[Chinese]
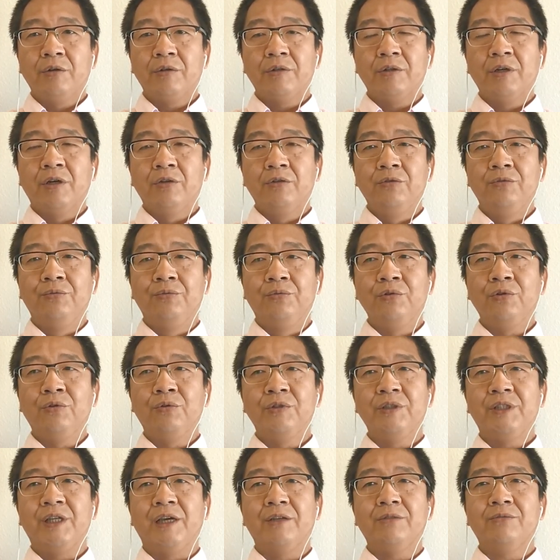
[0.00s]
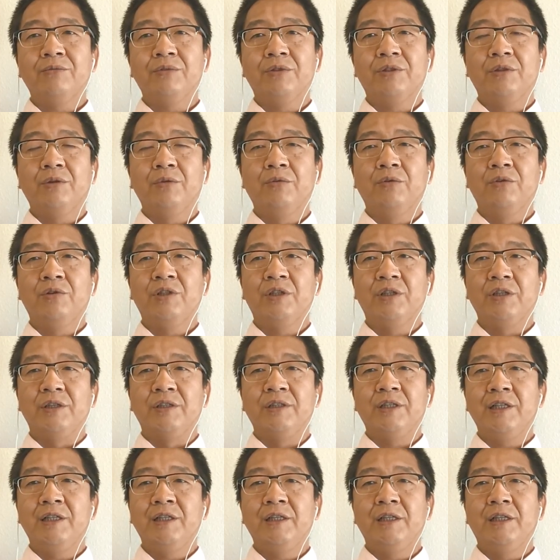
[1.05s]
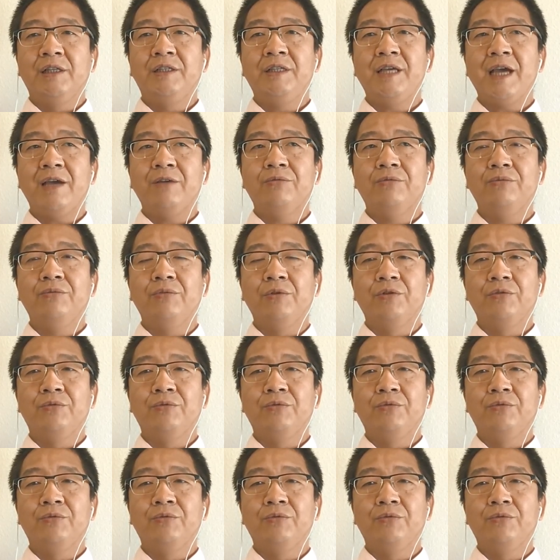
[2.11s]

卢龙节度使任内的建树，